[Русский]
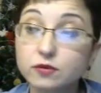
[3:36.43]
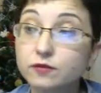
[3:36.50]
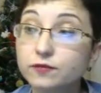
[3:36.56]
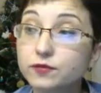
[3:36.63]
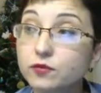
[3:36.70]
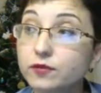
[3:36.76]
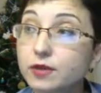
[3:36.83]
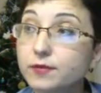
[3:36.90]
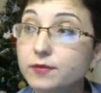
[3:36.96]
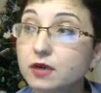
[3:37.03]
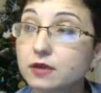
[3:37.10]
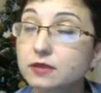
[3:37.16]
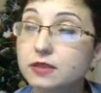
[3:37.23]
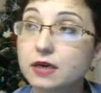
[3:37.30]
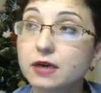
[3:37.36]
в то время,
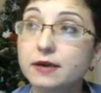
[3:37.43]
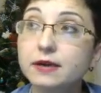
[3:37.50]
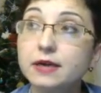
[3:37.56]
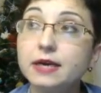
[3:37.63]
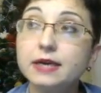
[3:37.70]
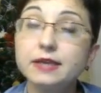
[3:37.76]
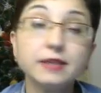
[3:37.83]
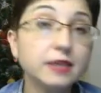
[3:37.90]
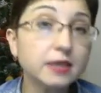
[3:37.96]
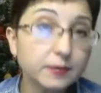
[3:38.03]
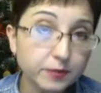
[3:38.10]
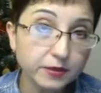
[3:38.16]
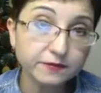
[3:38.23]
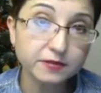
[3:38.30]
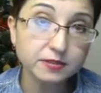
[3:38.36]
когда
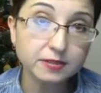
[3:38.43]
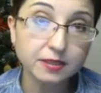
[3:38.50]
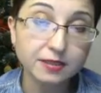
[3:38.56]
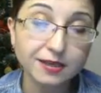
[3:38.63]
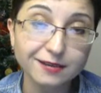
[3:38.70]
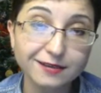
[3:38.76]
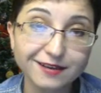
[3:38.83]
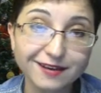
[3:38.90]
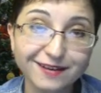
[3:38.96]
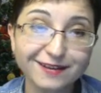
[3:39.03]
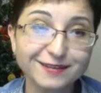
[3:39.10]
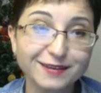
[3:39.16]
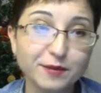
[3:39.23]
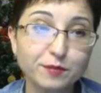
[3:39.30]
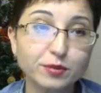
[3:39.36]
непрофессионалы, как
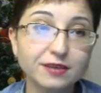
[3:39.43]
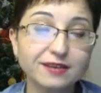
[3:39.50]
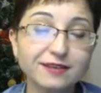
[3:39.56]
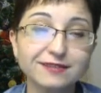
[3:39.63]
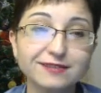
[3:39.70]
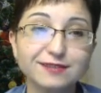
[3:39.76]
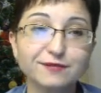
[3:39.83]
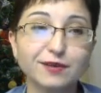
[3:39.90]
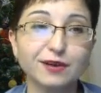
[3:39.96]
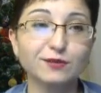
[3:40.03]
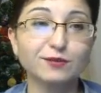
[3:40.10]
их там, быки называют,